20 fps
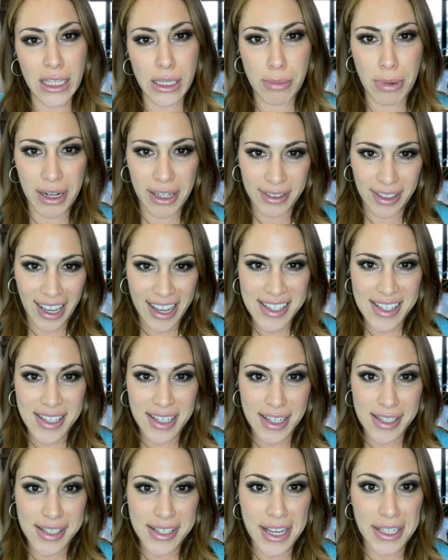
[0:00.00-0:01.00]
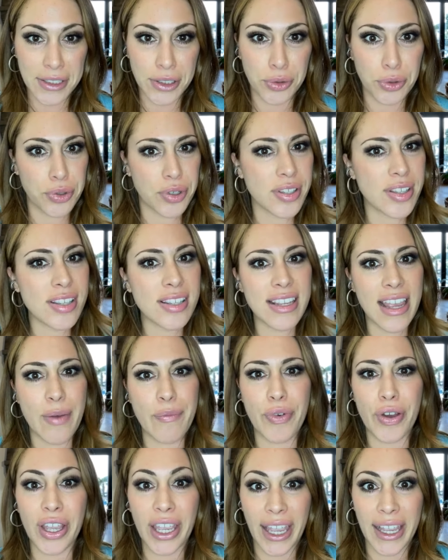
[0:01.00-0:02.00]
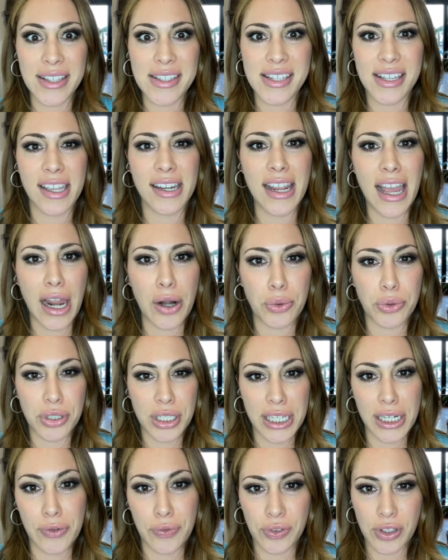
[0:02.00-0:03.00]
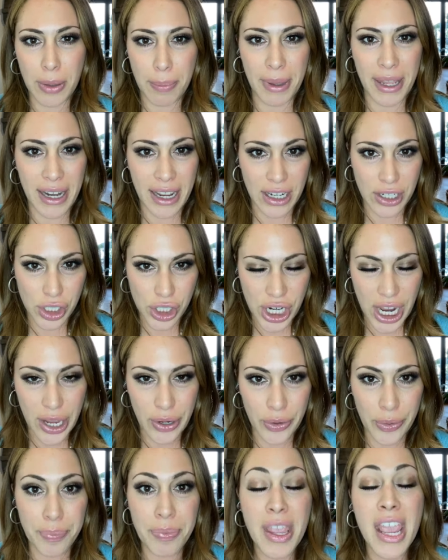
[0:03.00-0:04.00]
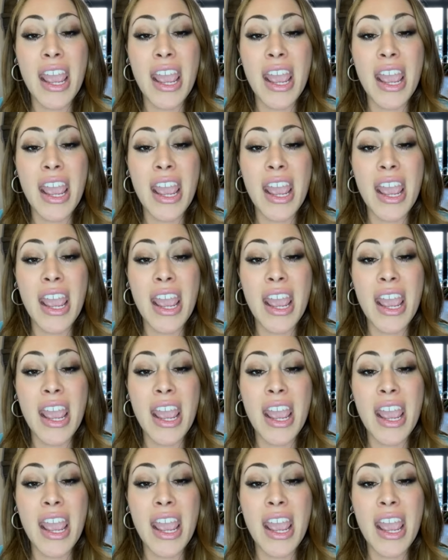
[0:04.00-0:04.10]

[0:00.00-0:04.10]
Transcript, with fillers: E-Mail-Adresse gesendet und das ist einfach grenzgenial und hilft dir bei der Entscheidung.